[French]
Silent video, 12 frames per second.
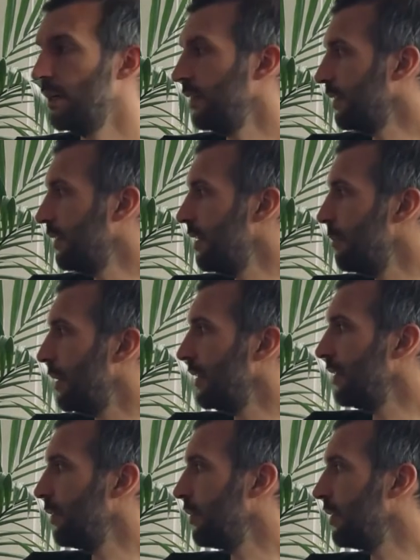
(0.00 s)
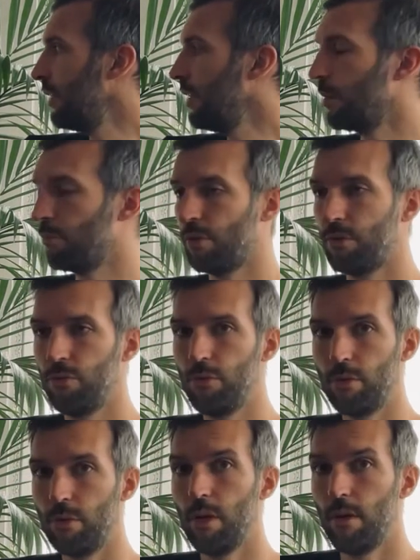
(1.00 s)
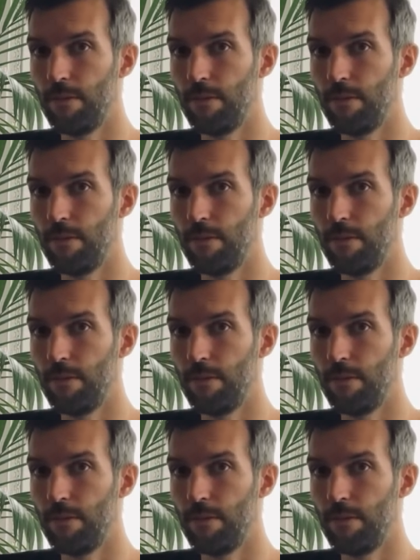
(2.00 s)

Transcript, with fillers: ce qui s'est passé aussi d'un point de vue euh,